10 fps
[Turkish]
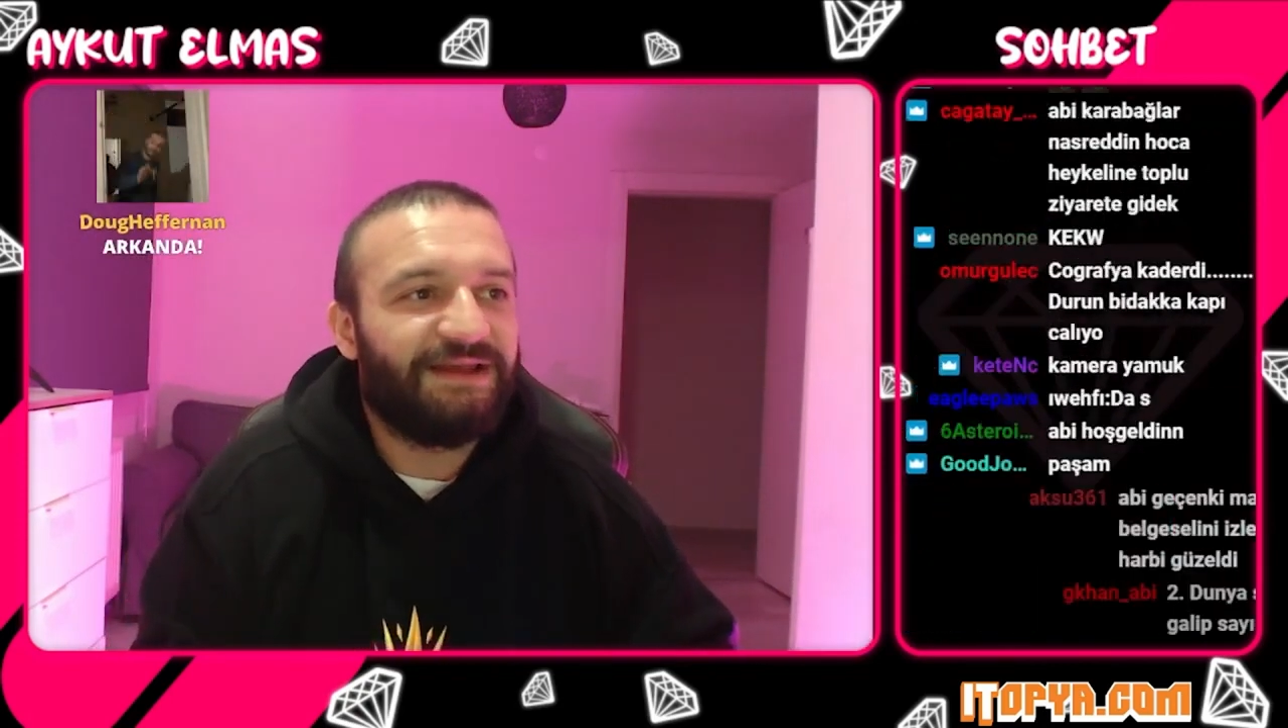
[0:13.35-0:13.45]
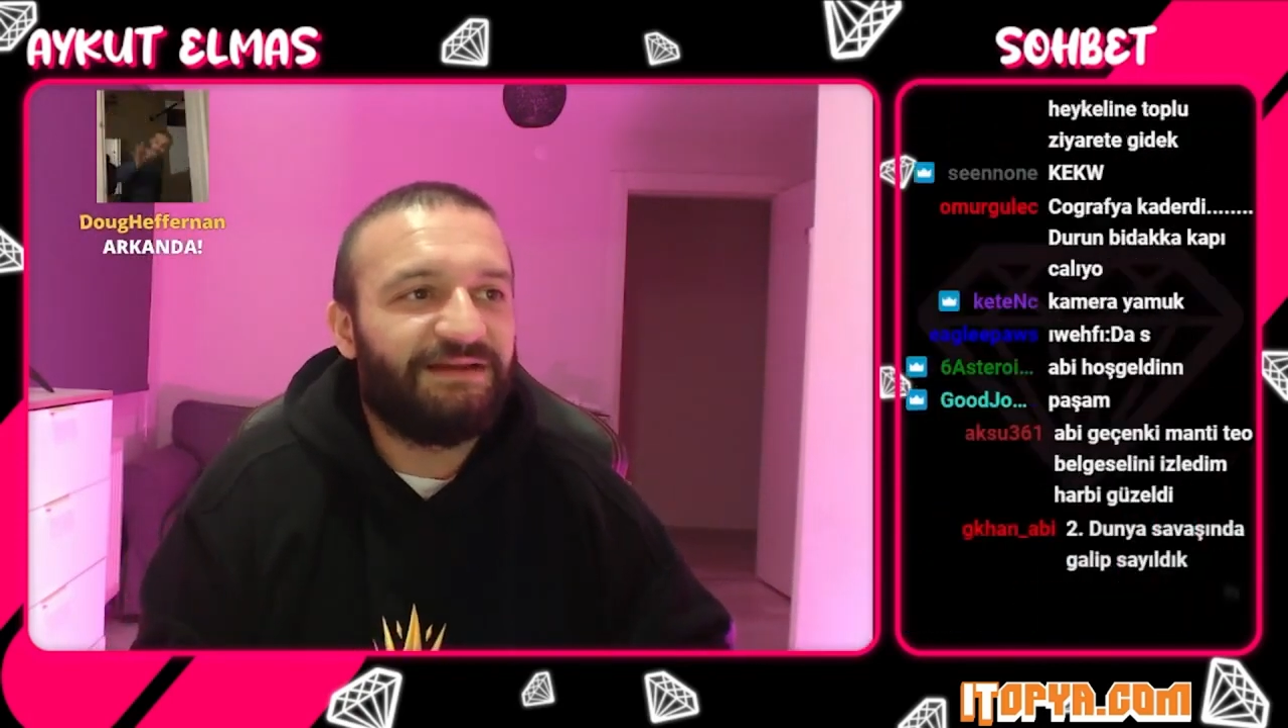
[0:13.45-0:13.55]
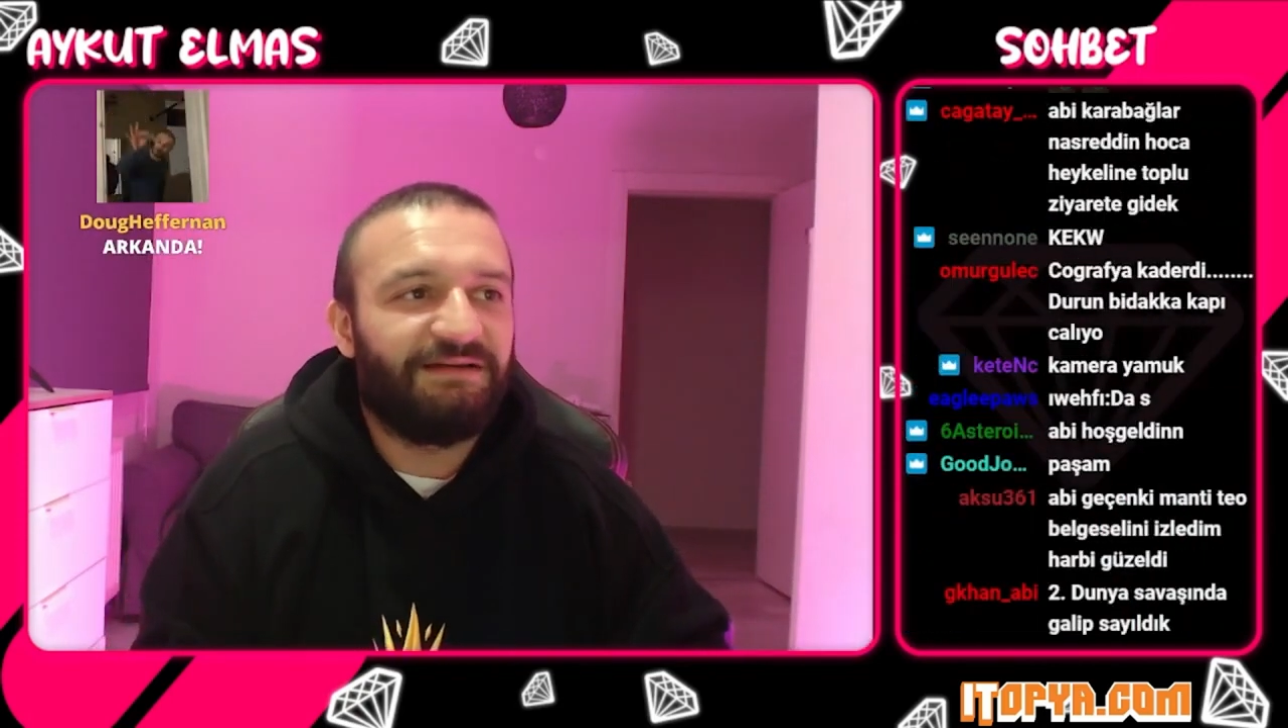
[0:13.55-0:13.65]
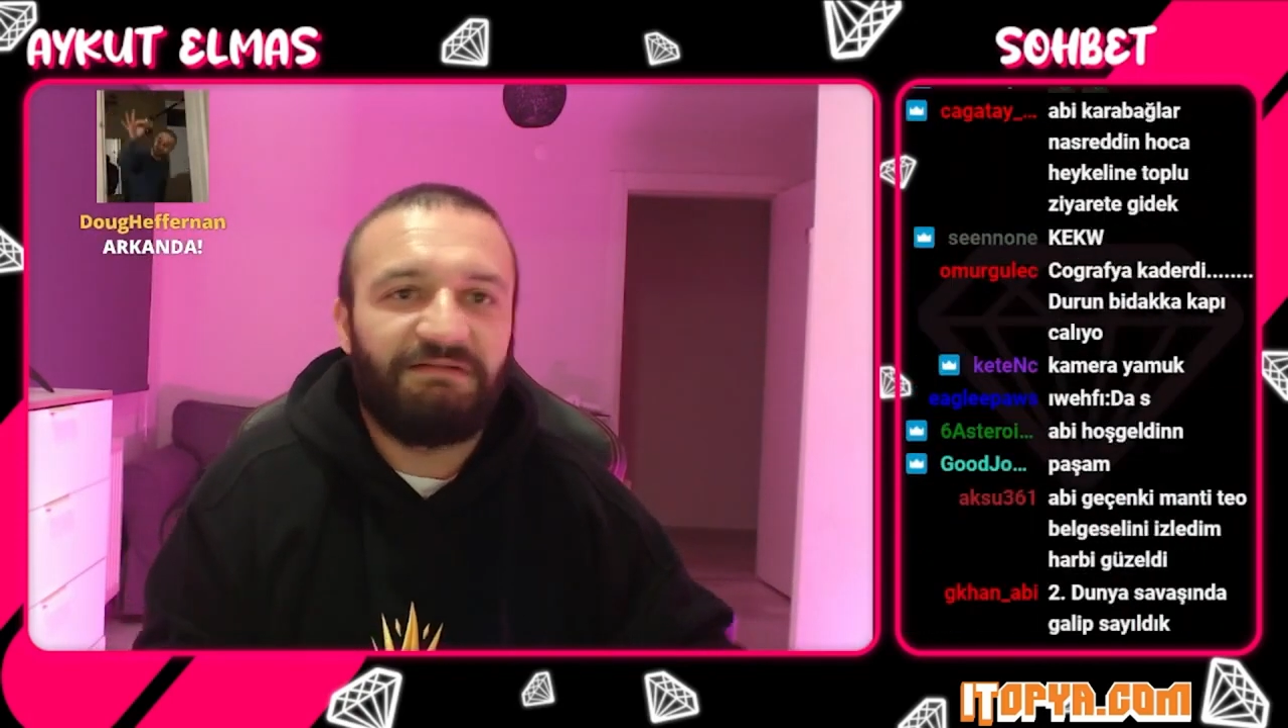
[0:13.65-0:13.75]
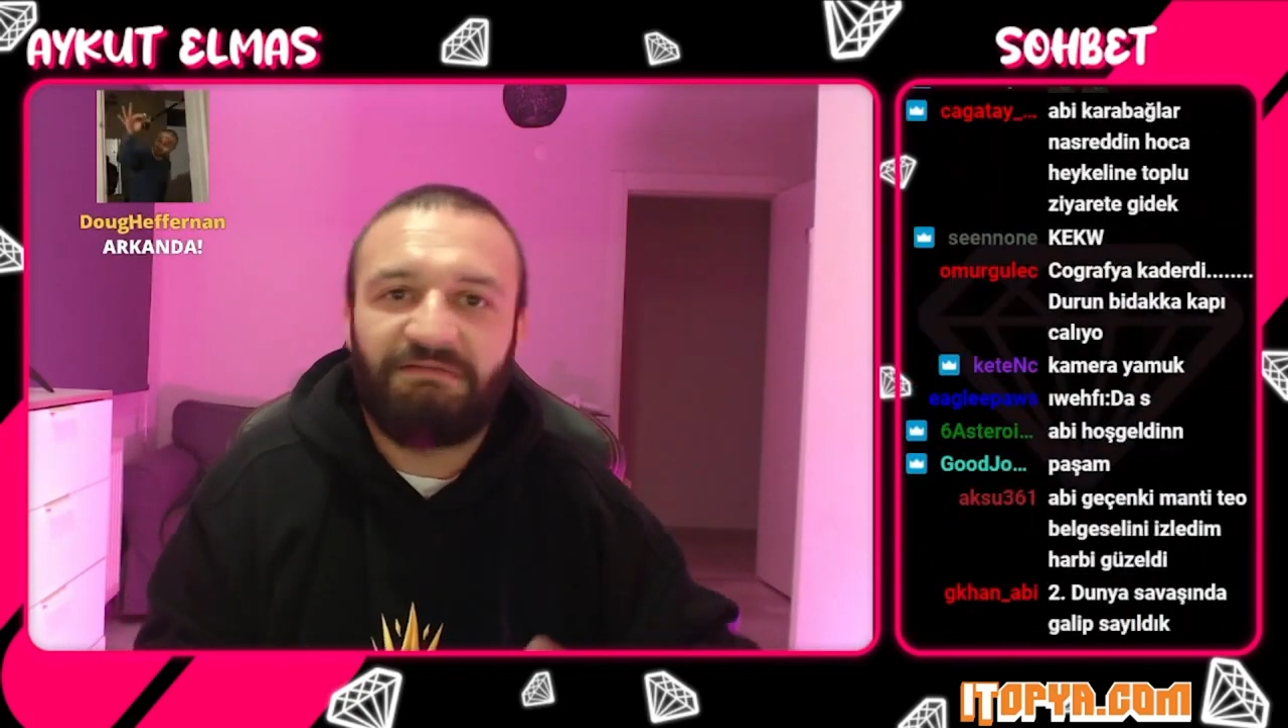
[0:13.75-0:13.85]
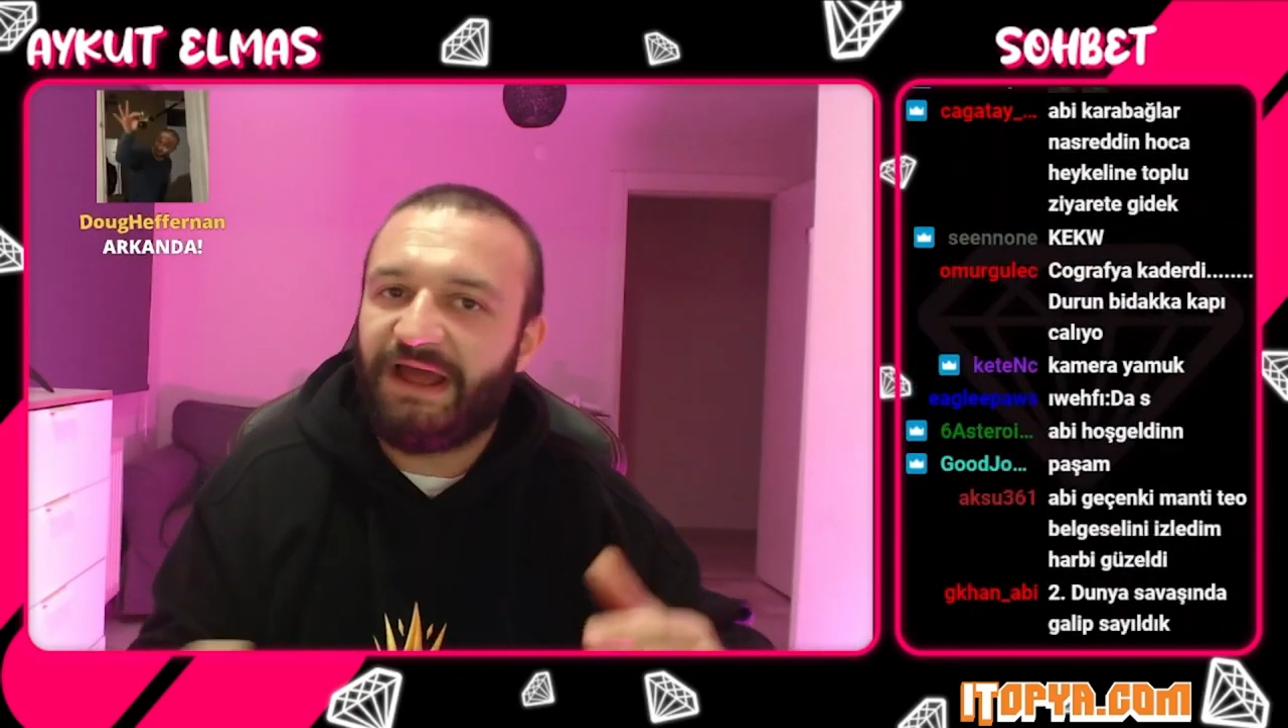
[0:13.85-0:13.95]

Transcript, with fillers: e,